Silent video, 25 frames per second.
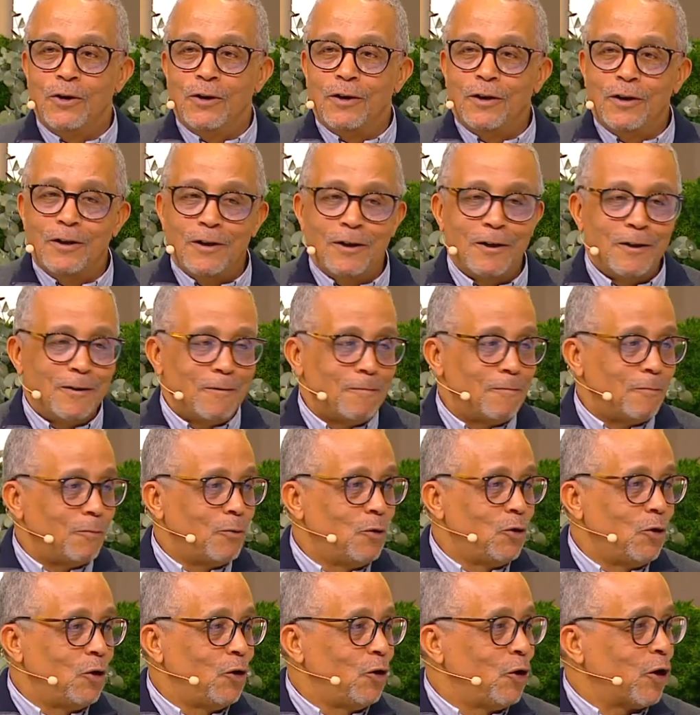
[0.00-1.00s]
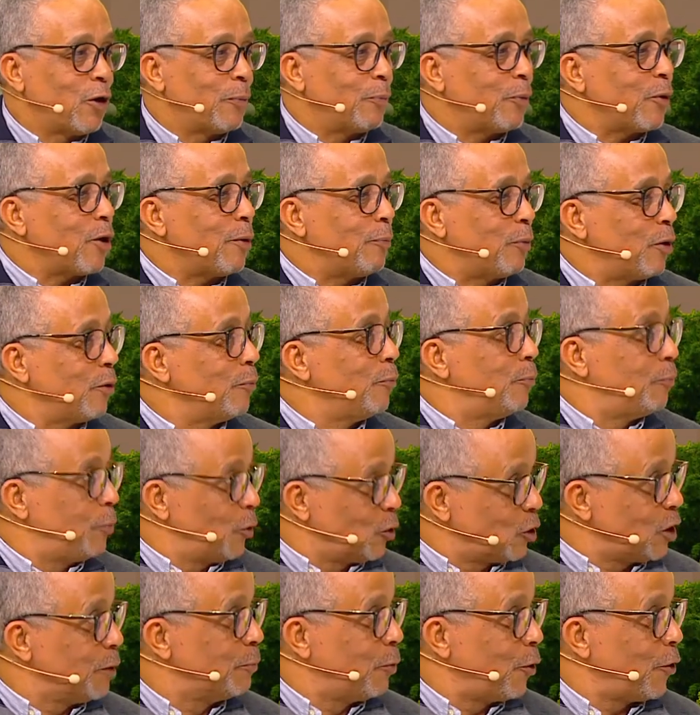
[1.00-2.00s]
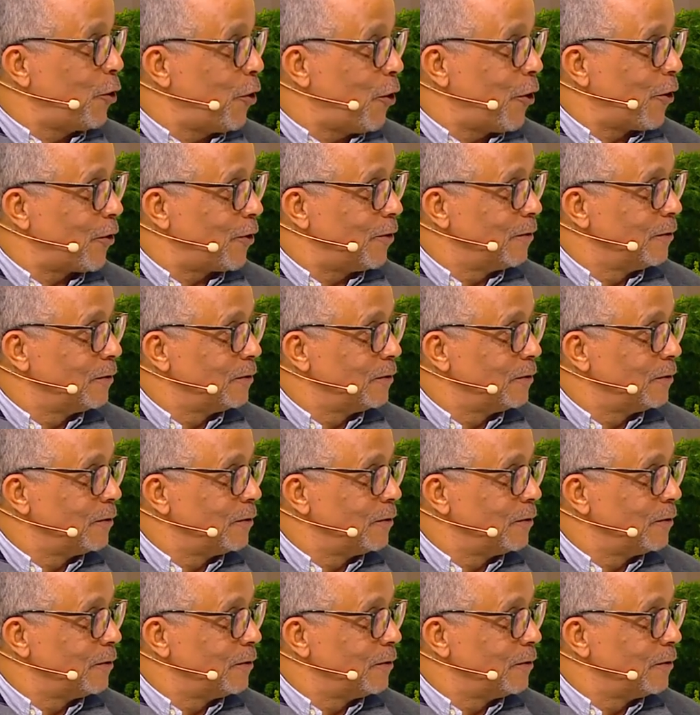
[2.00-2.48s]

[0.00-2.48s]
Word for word: leur propre petit bonheur.